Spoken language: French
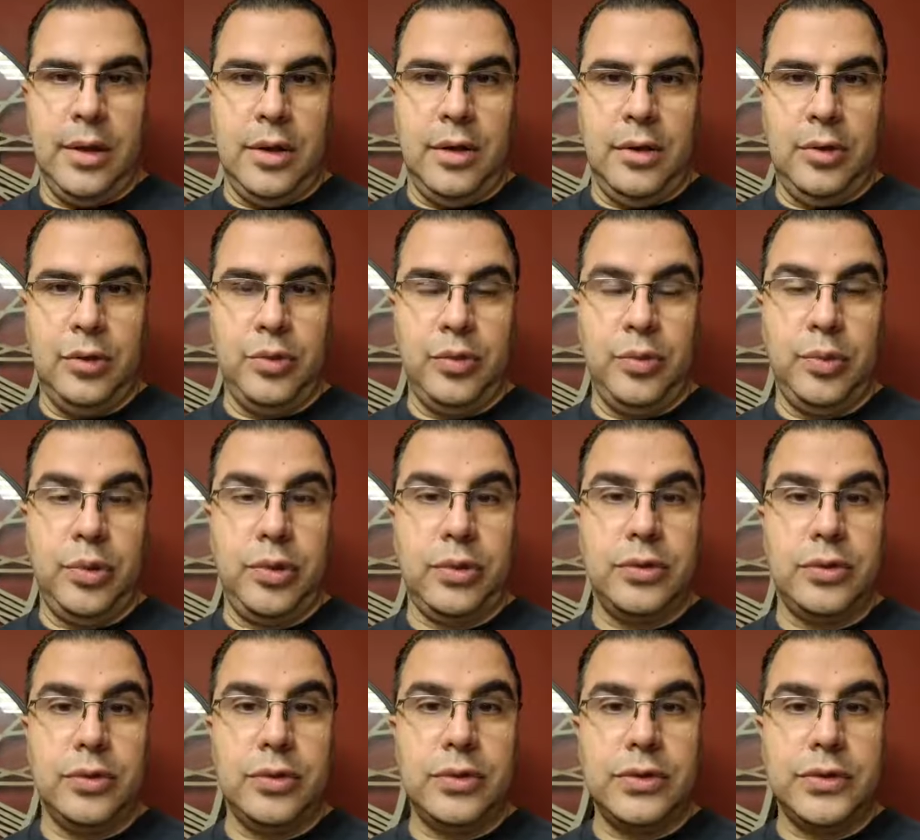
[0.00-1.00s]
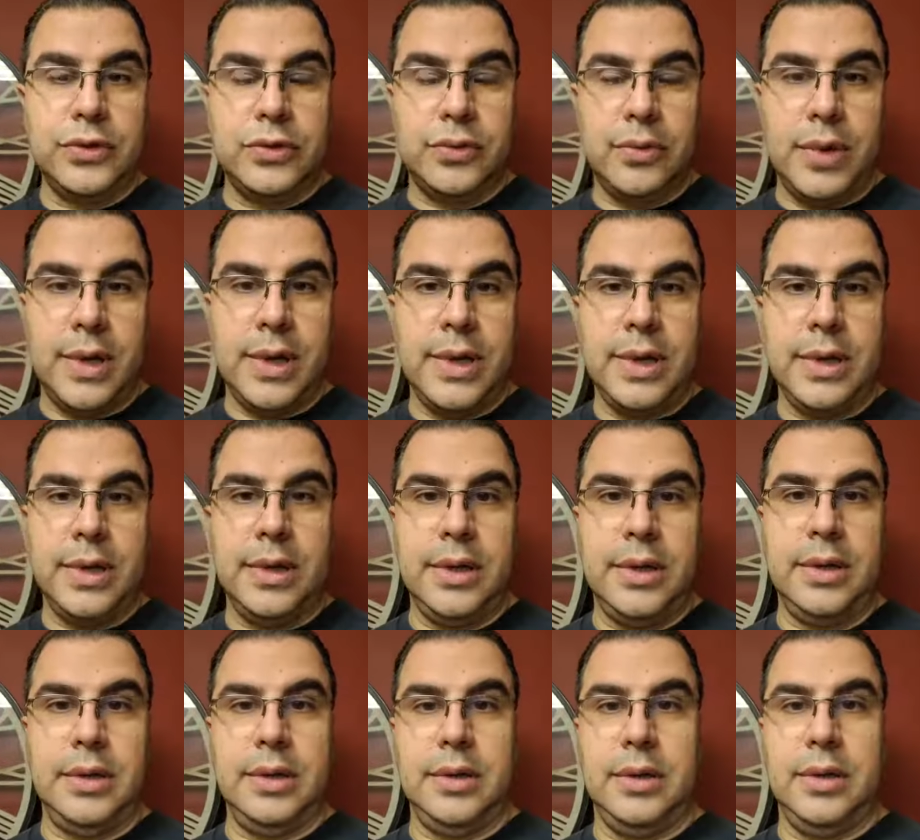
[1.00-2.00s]
Nous prenons le
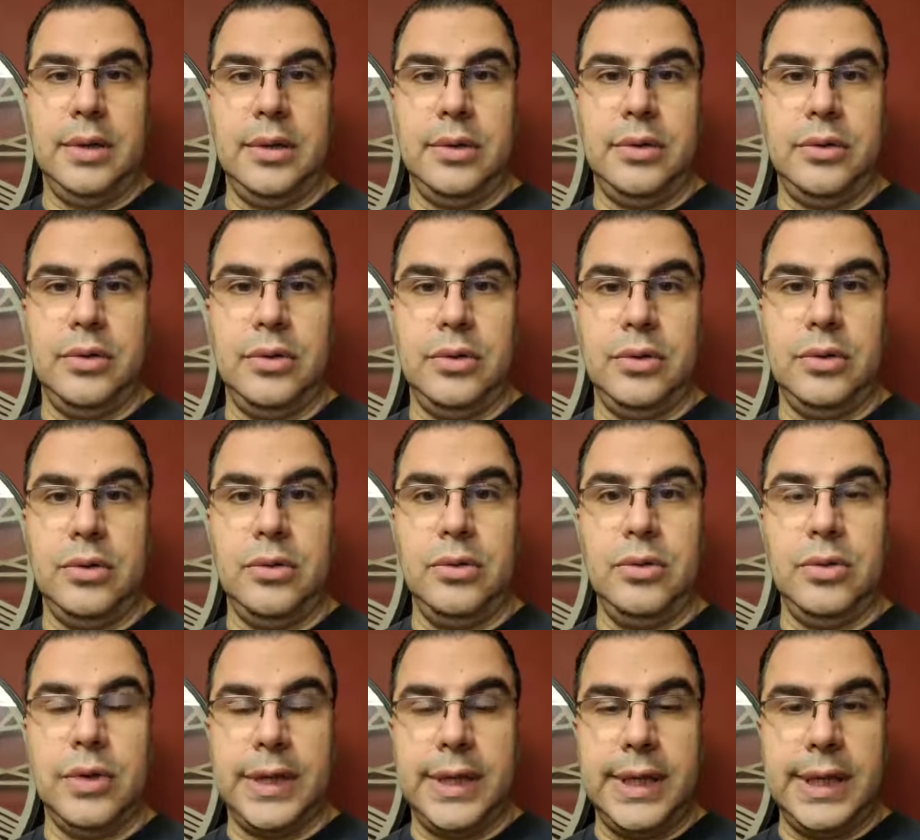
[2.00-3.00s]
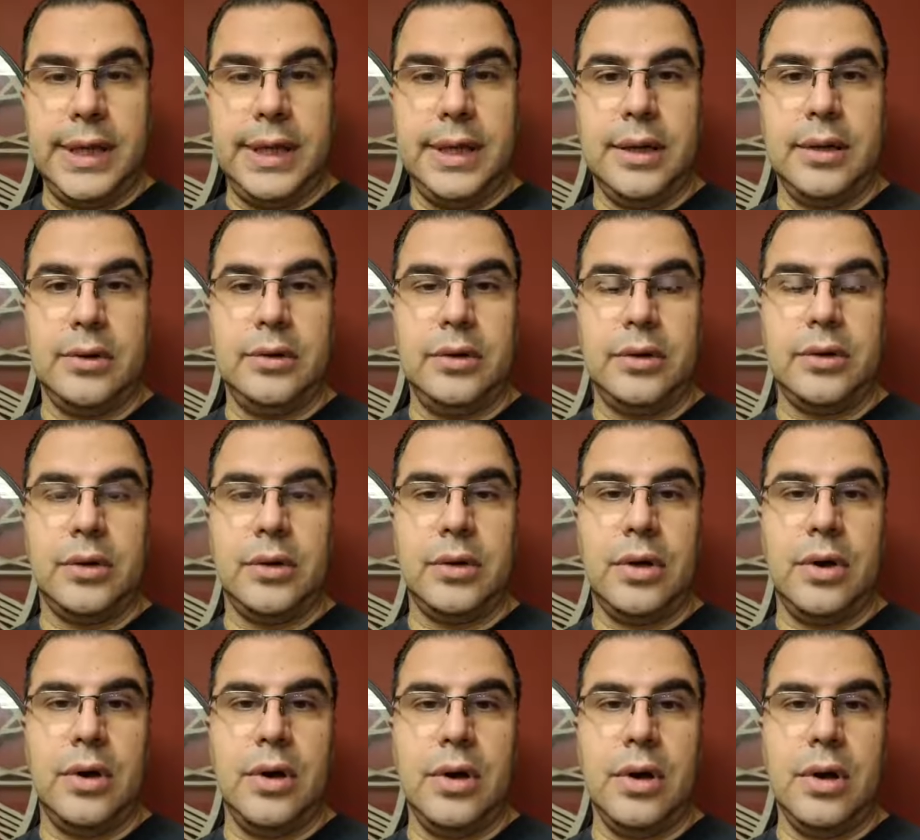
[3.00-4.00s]
soin de nourrir notre
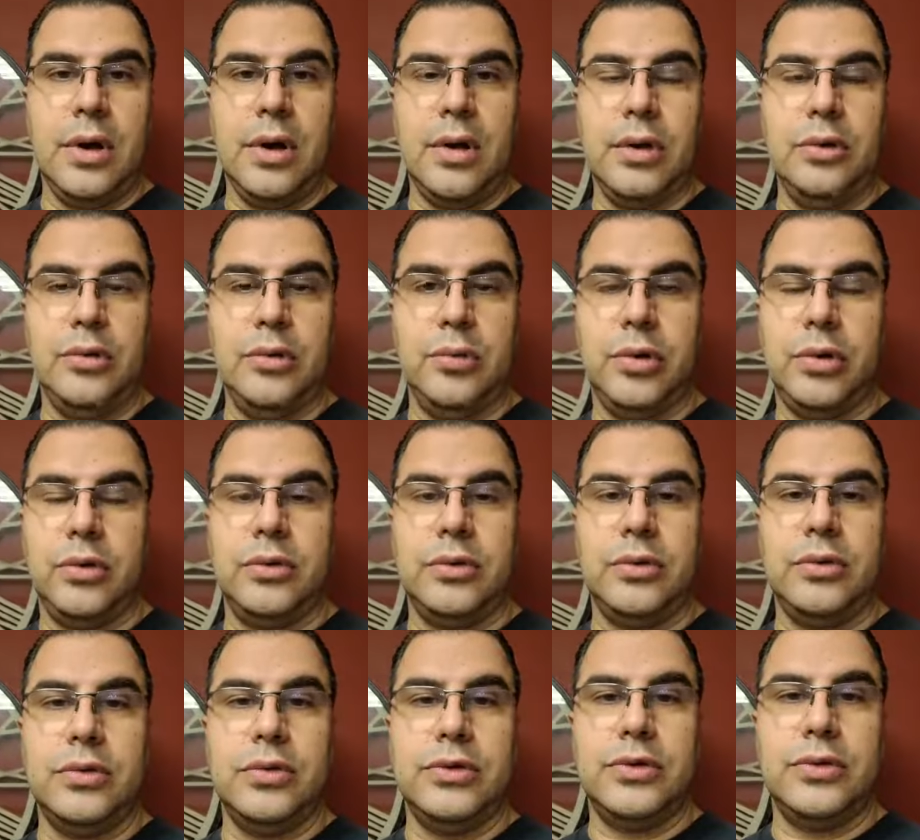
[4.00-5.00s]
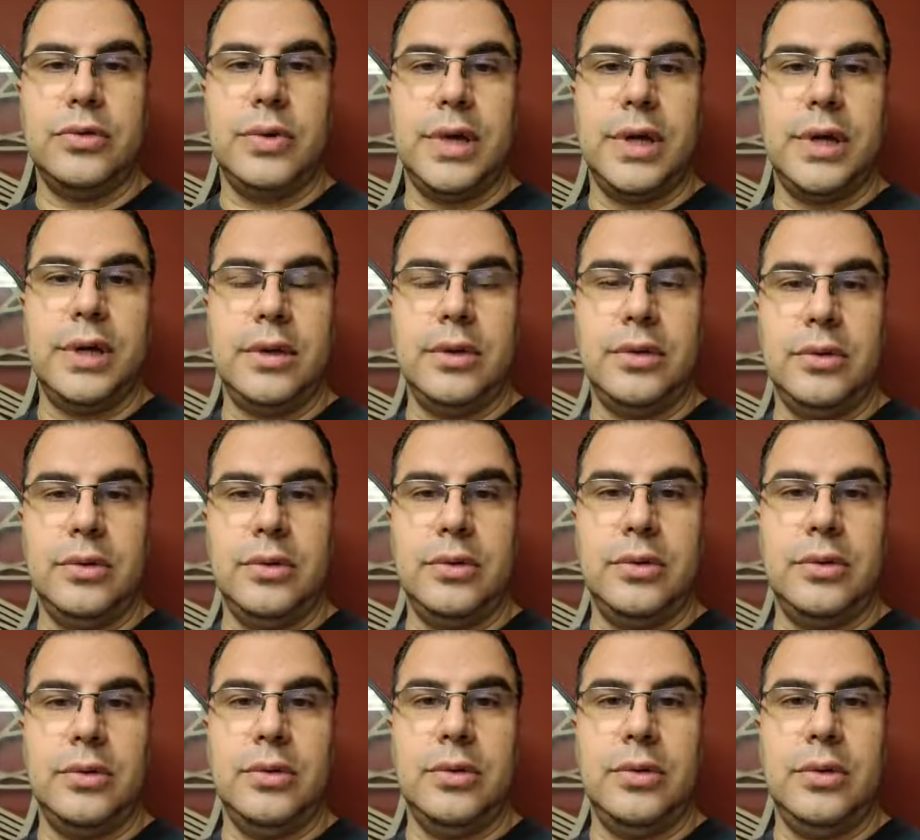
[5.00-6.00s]
corps, nous prenons le soin
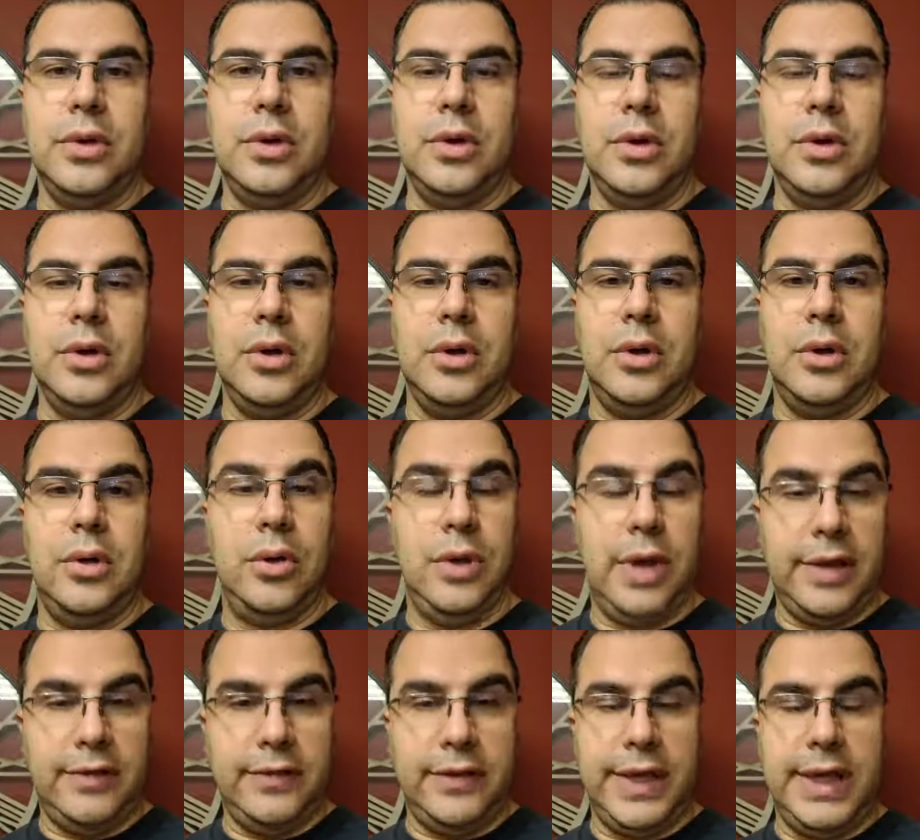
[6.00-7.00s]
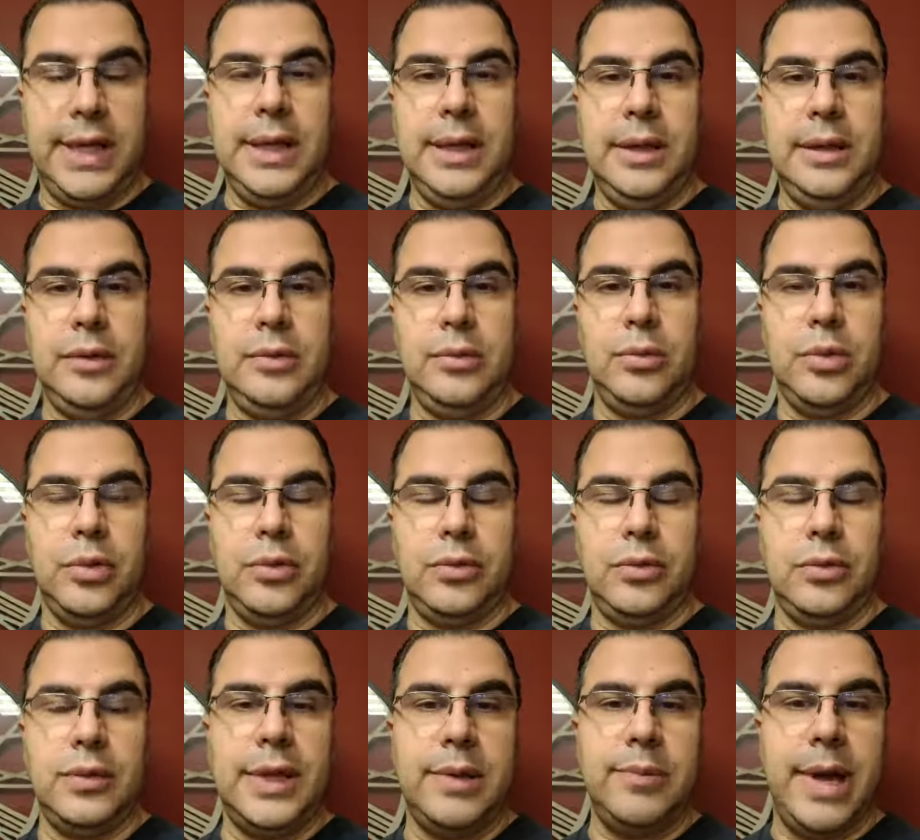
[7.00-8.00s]
de le laver, nous
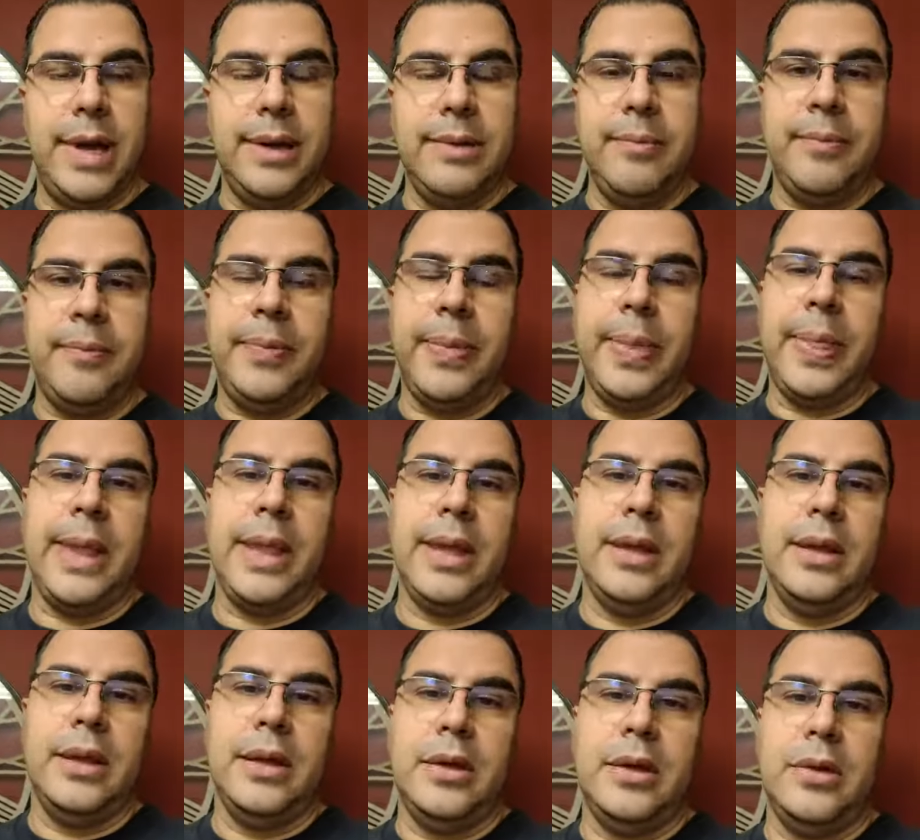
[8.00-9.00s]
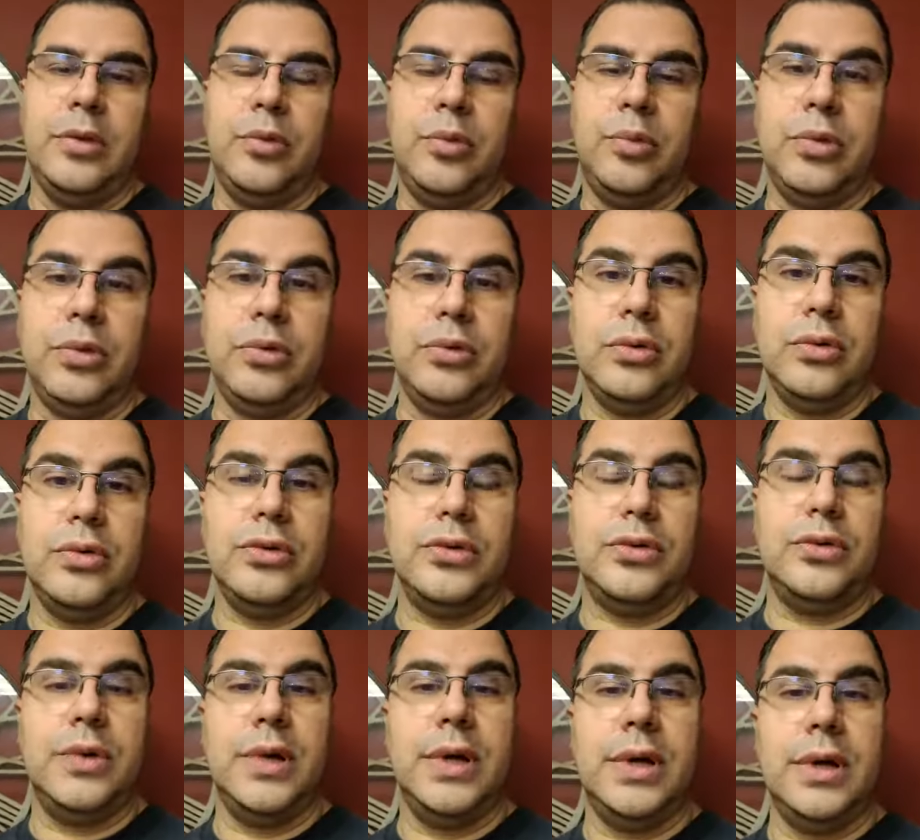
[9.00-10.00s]
prenons des bains, nous prenons le
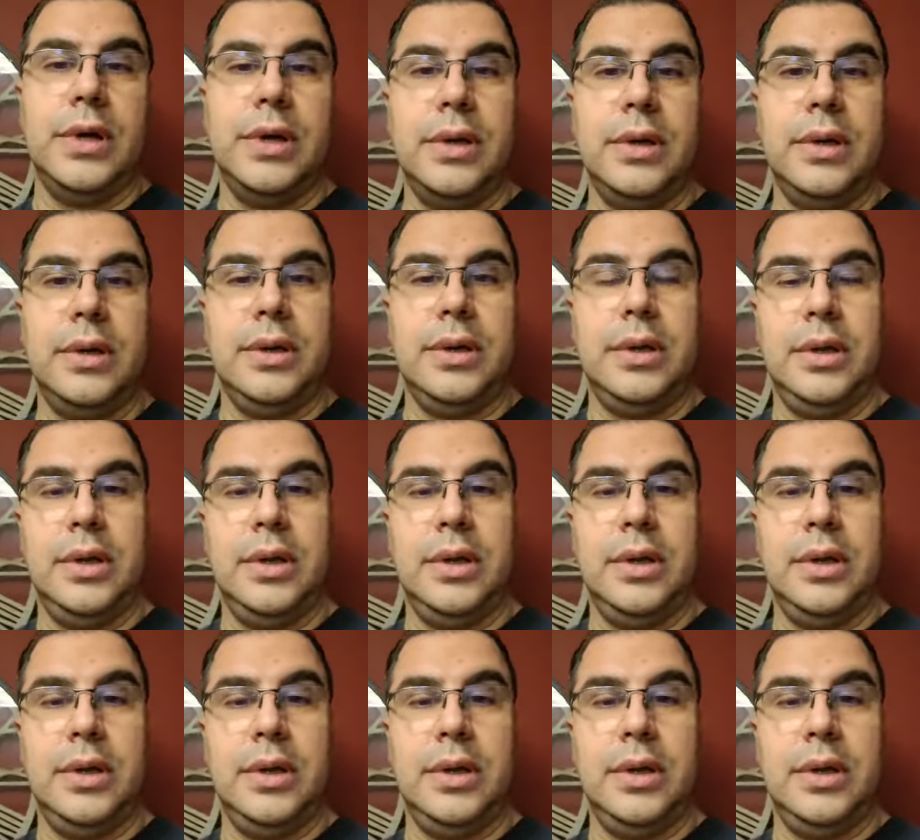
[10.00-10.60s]
soin